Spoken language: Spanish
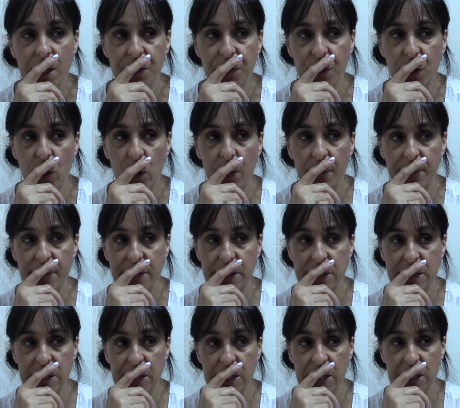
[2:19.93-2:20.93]
Digo, a ver
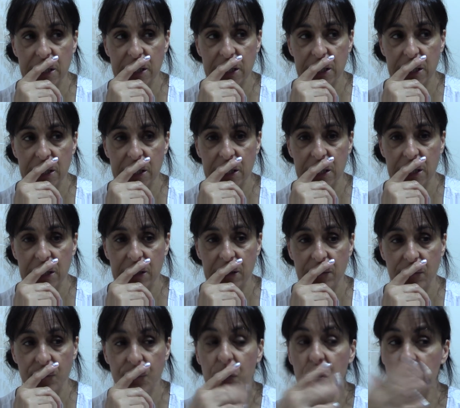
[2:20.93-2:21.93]
si...
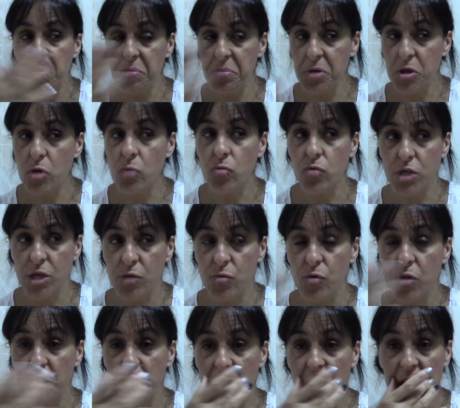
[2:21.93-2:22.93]
Pero he visto muchas
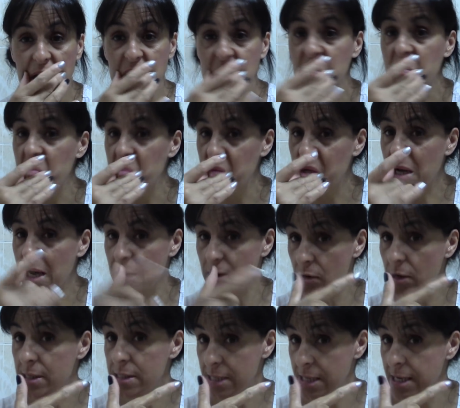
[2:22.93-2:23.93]
bolicas cada
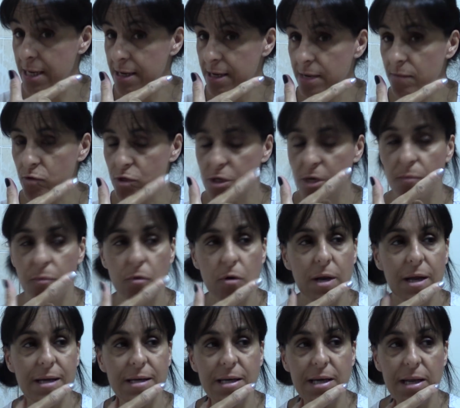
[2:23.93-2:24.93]
lo enseñaré muchas
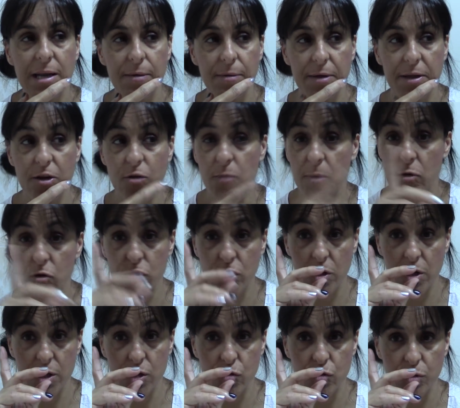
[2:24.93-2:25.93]
bolas que la verdad no me ha
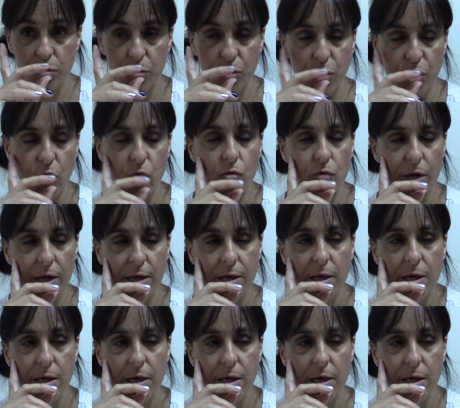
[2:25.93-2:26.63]
costado gastar ninguna.